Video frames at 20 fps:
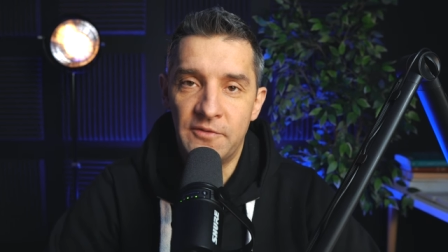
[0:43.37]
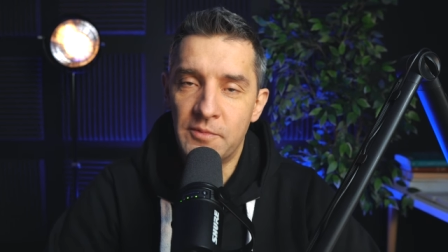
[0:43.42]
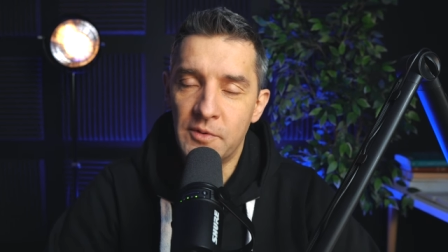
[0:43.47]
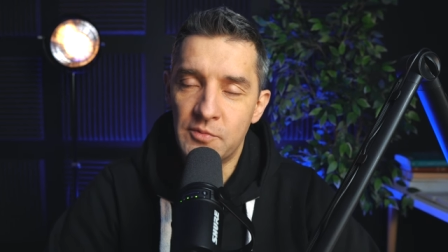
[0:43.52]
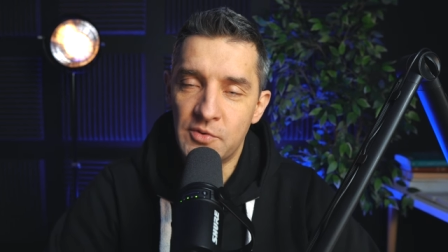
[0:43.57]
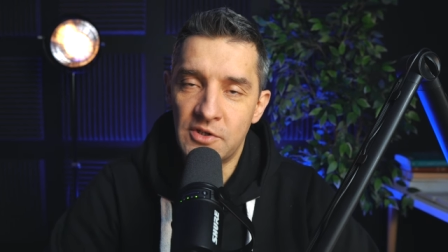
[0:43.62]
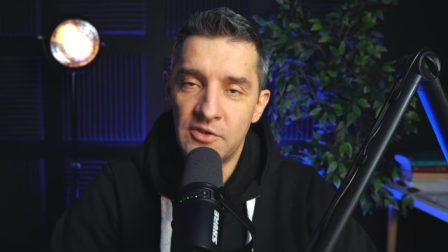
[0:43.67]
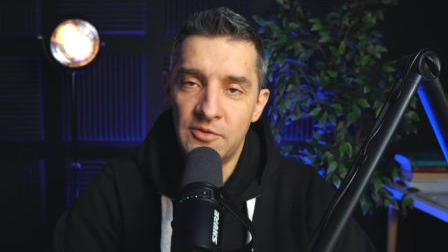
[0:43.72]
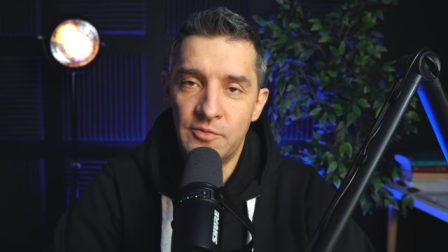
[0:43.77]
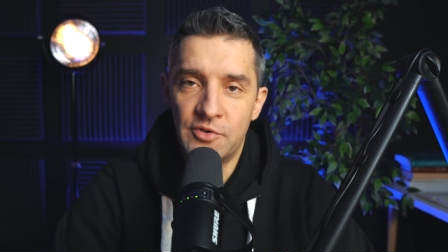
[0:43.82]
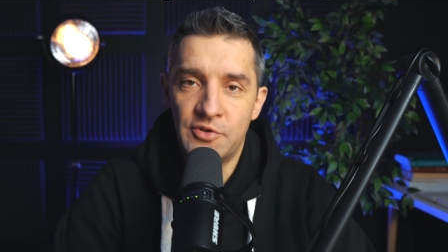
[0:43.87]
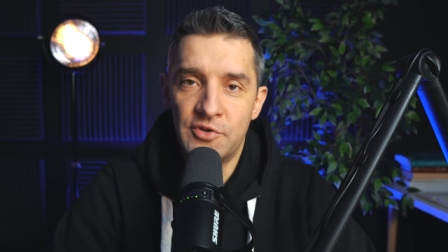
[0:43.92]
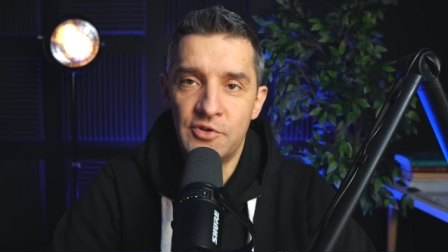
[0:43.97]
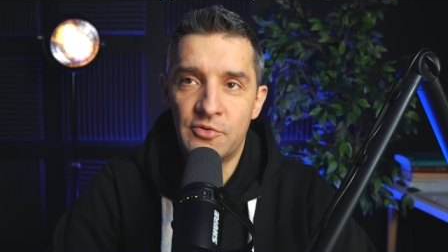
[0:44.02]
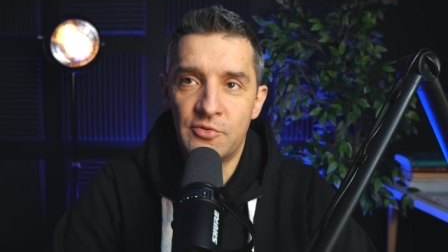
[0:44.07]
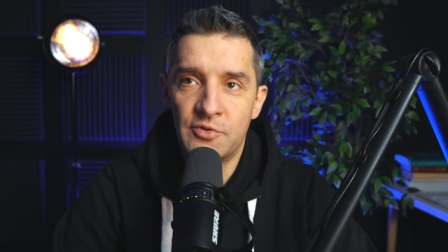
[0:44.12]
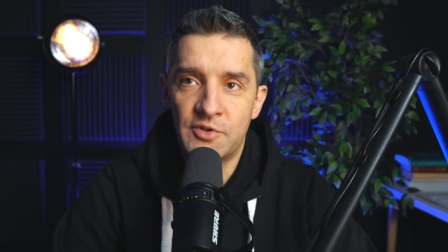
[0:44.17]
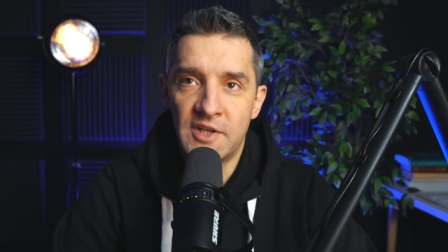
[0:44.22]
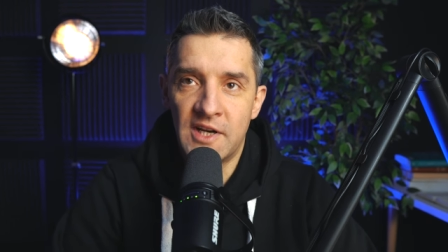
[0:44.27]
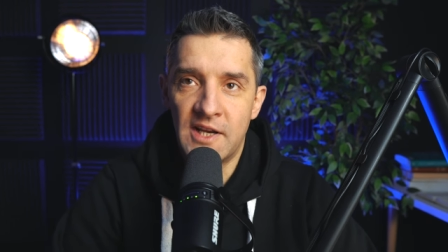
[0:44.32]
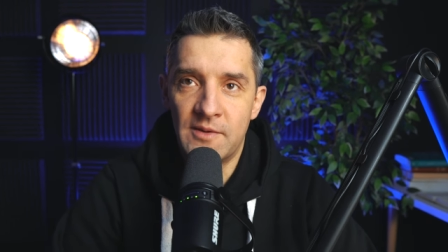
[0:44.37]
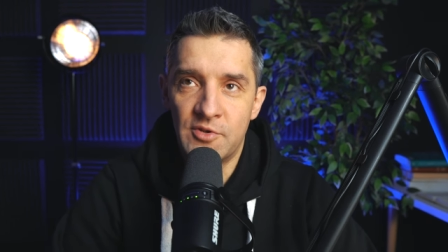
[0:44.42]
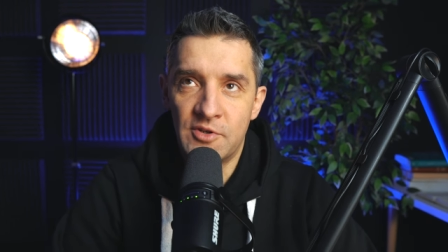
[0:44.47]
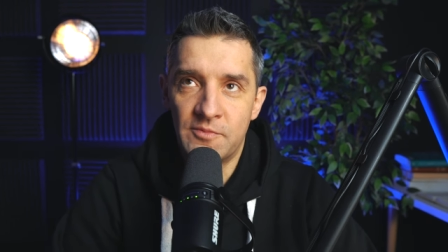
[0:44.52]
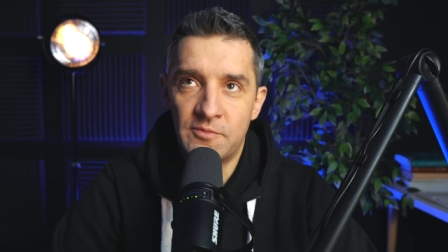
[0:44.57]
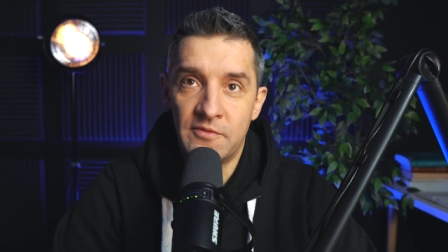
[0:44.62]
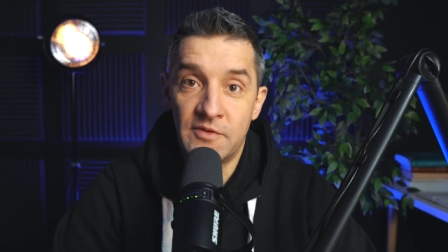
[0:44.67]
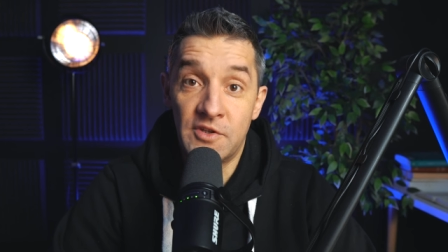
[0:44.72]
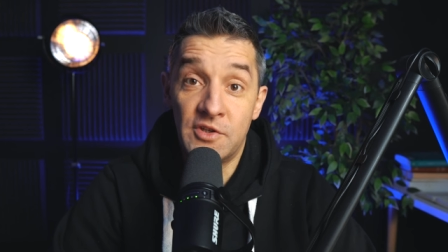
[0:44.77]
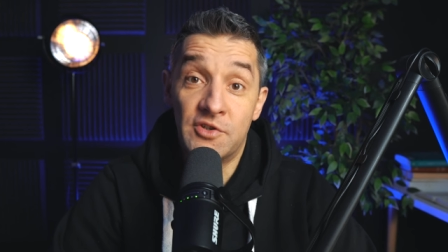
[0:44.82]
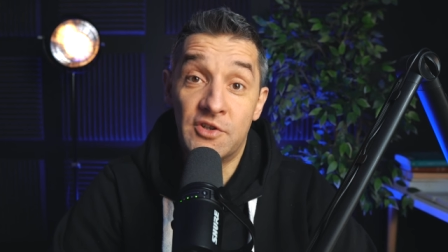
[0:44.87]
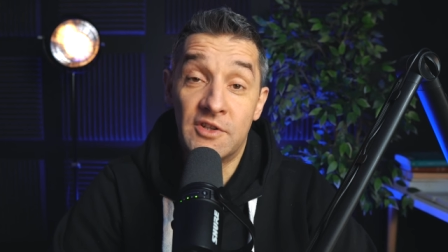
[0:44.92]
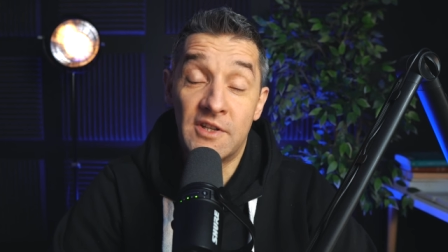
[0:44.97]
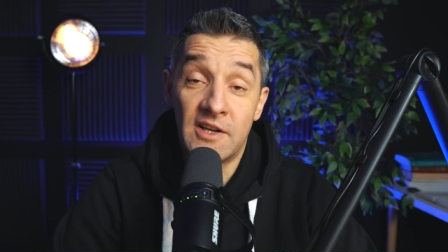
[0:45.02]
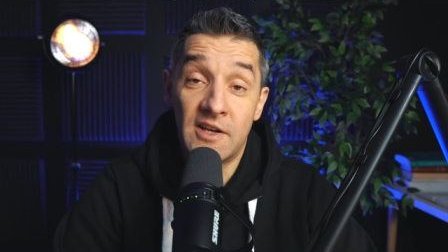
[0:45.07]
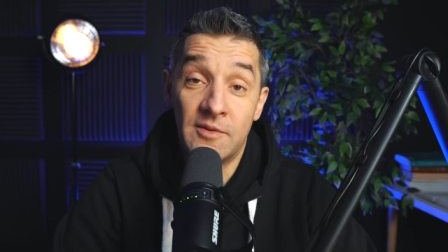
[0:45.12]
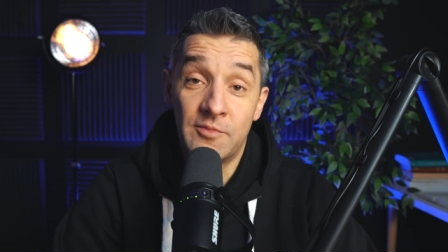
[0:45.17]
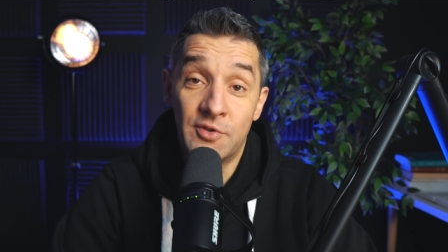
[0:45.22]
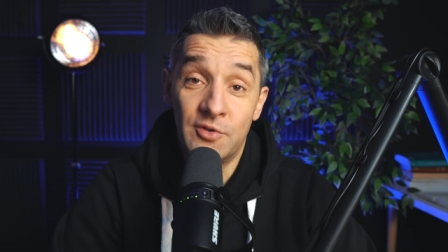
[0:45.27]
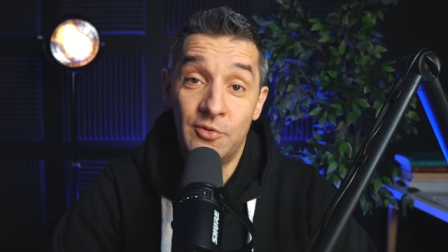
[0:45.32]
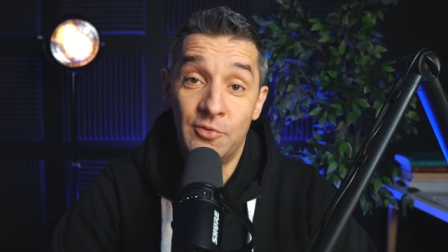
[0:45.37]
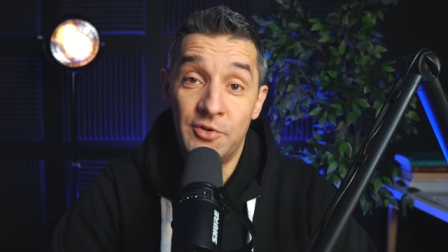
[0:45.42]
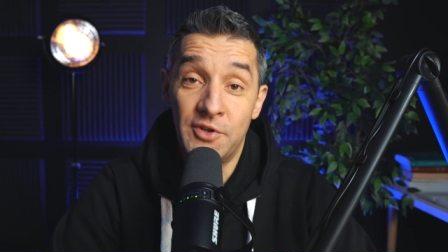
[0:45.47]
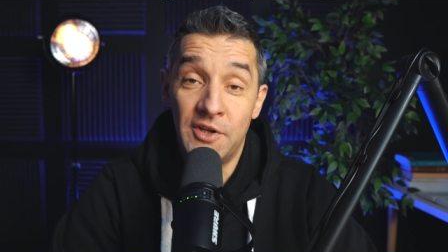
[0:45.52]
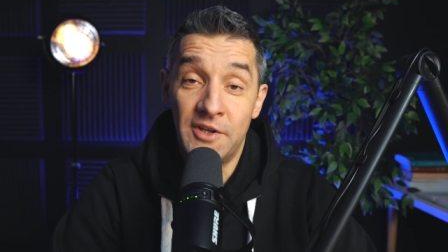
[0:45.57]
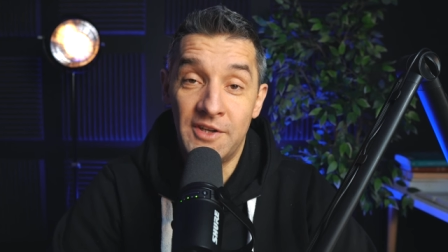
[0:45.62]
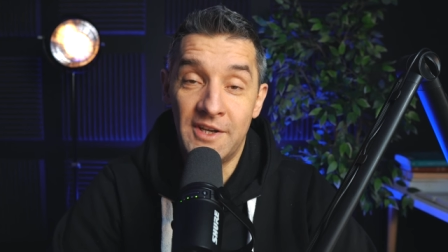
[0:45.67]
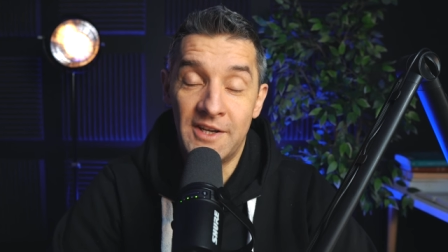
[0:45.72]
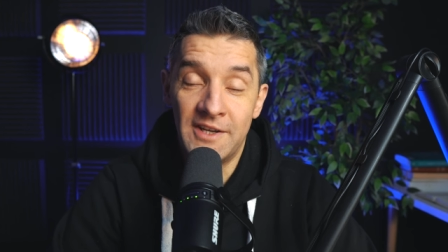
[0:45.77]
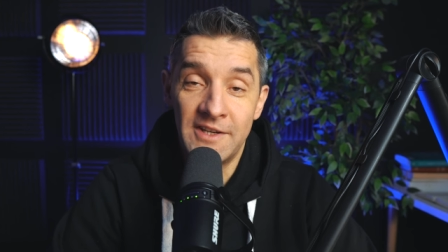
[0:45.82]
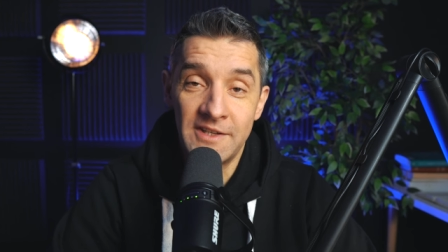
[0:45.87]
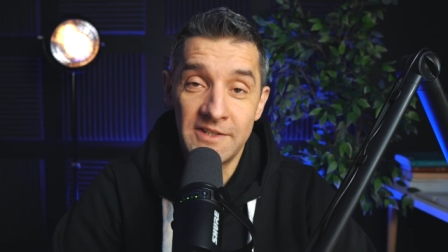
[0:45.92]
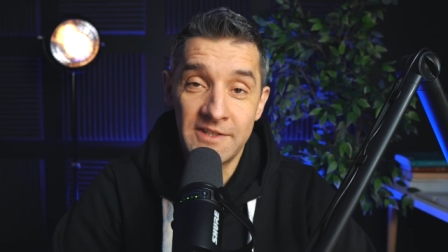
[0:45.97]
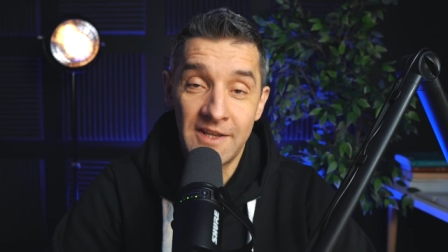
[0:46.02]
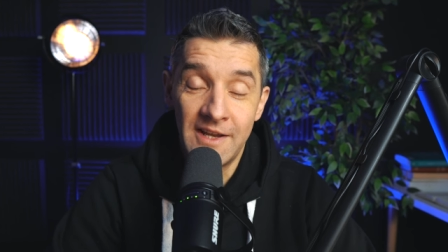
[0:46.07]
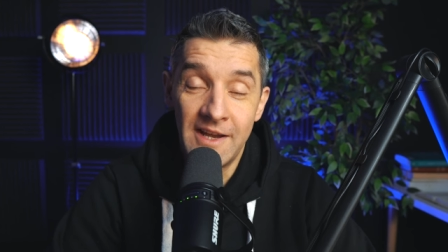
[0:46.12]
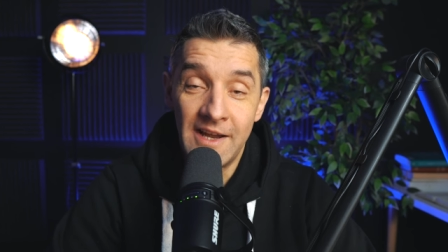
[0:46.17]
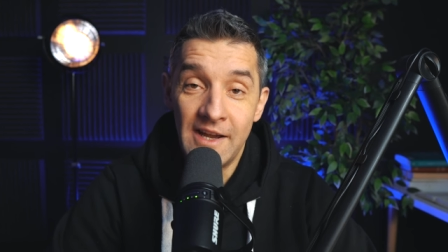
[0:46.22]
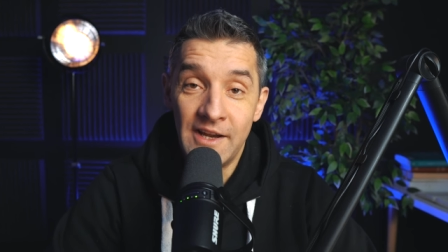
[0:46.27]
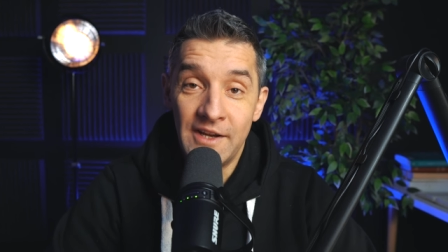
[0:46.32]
W poprzednim odcinku starałem się powiedzieć, że tak absolutnie nie jest.